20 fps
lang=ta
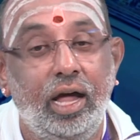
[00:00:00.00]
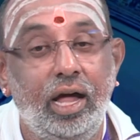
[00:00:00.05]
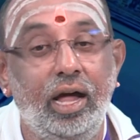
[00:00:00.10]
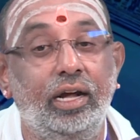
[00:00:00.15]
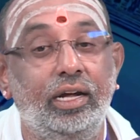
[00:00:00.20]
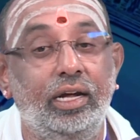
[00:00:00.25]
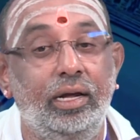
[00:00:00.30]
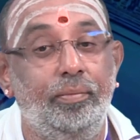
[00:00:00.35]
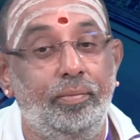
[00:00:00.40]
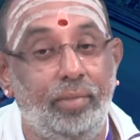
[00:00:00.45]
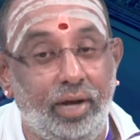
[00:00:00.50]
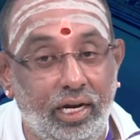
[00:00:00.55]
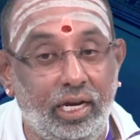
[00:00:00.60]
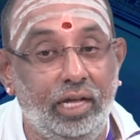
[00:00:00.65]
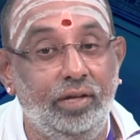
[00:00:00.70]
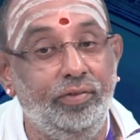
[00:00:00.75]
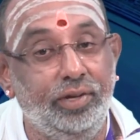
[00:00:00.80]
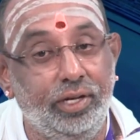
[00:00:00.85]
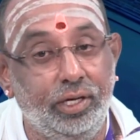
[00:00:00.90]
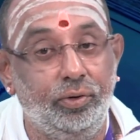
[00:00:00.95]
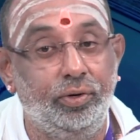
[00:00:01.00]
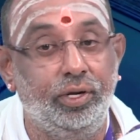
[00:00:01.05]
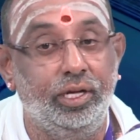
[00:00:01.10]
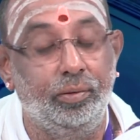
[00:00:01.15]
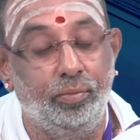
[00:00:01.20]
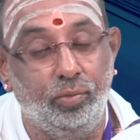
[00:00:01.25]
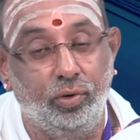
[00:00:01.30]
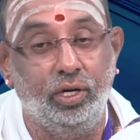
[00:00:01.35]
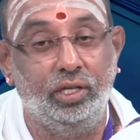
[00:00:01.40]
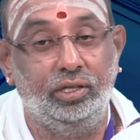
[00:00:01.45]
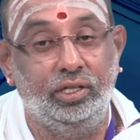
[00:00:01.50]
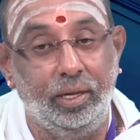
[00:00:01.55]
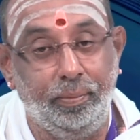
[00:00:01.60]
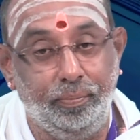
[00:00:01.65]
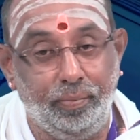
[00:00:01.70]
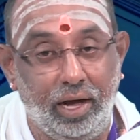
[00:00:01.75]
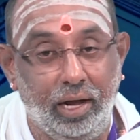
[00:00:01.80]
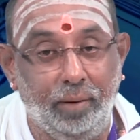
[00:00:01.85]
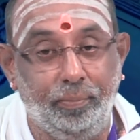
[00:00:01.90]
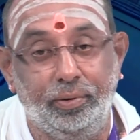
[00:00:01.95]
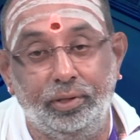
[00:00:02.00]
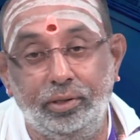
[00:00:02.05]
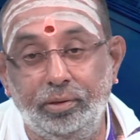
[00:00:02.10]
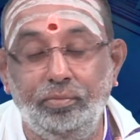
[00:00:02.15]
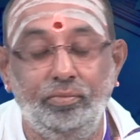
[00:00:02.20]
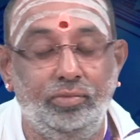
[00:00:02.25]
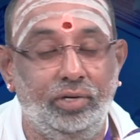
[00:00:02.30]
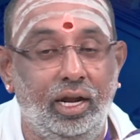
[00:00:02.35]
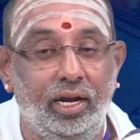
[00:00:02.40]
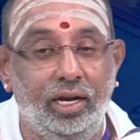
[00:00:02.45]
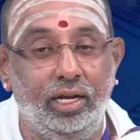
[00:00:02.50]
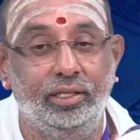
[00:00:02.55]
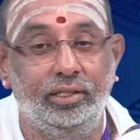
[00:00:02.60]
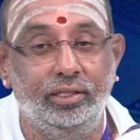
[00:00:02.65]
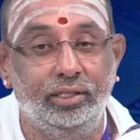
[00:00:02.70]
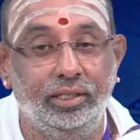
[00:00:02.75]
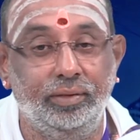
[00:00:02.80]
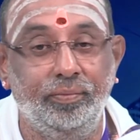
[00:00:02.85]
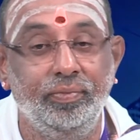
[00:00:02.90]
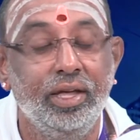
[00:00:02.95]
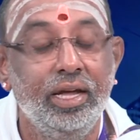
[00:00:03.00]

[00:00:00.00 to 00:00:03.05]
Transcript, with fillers: ஆக மனைவியினுடைய முகத்தை பார்ப்பதும் நல்லது